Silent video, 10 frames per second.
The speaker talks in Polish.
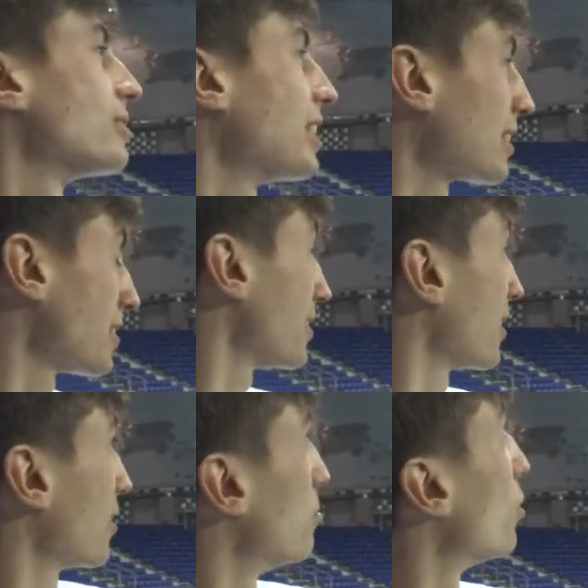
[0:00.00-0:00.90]
zagrać na
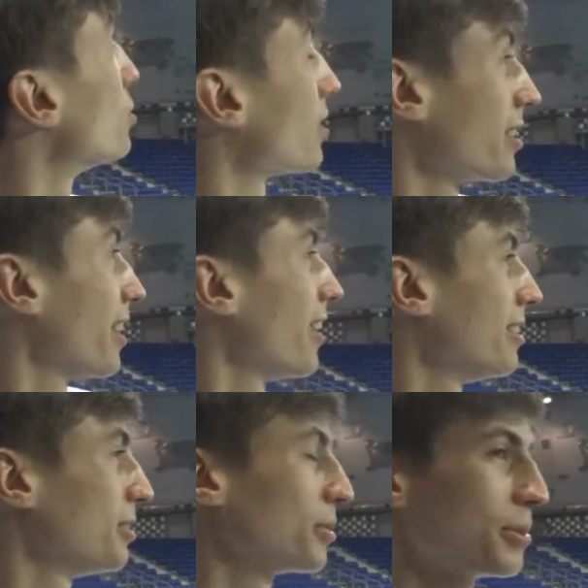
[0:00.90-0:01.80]
takim boisku, na takiej
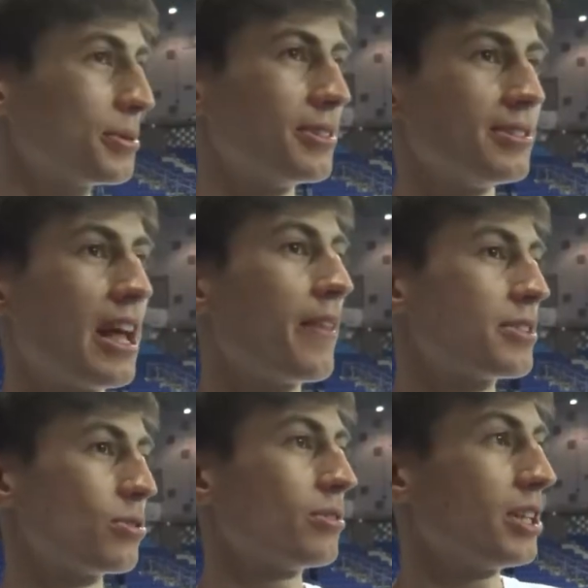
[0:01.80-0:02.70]
hali, no to dla
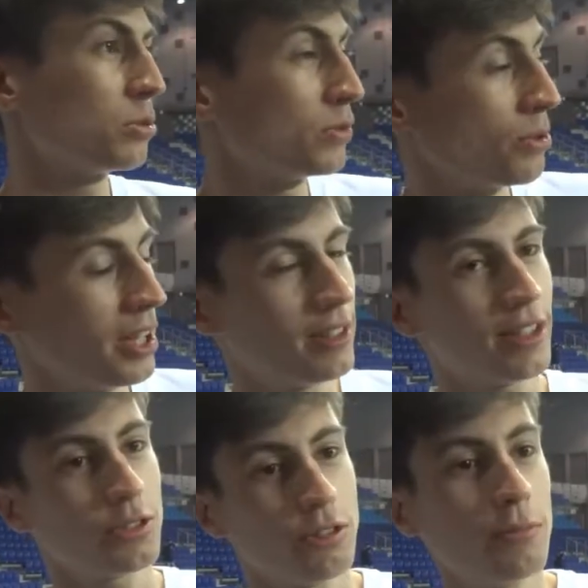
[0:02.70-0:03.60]
nas, co siatkówką się
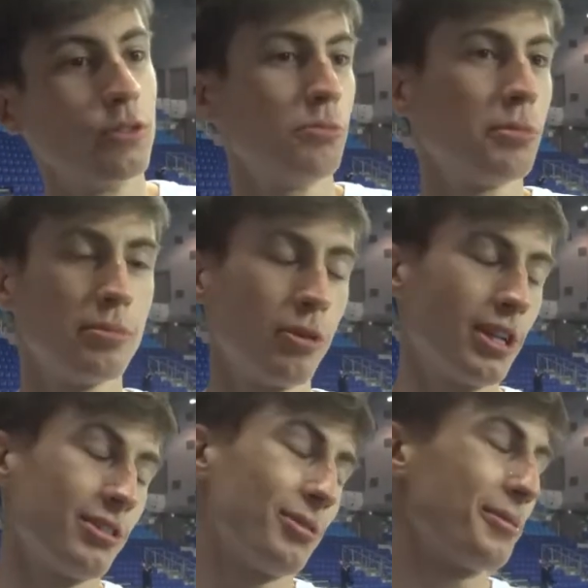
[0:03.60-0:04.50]
interesujemy, lubimy
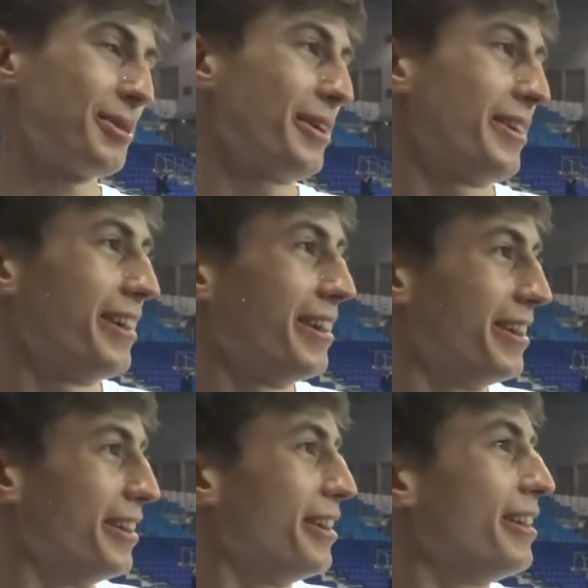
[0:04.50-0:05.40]
pograć, to
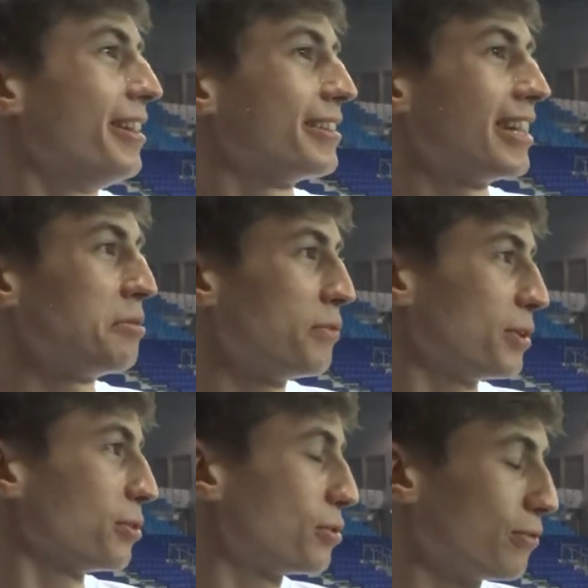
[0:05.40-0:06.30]
tak mówię,
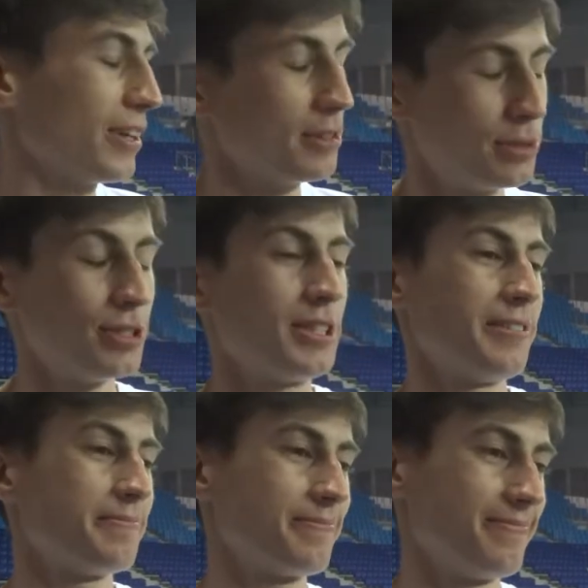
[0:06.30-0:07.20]
to są fajne przeżycia.
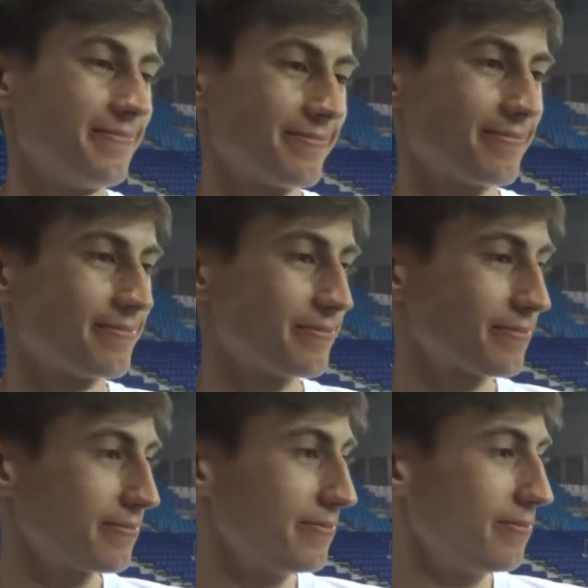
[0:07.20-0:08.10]
Słyszałam kilka
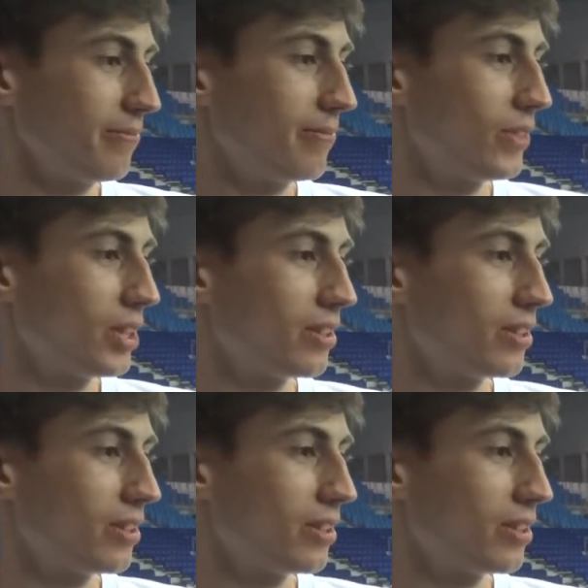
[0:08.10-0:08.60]
opinii, że świetnie gracie.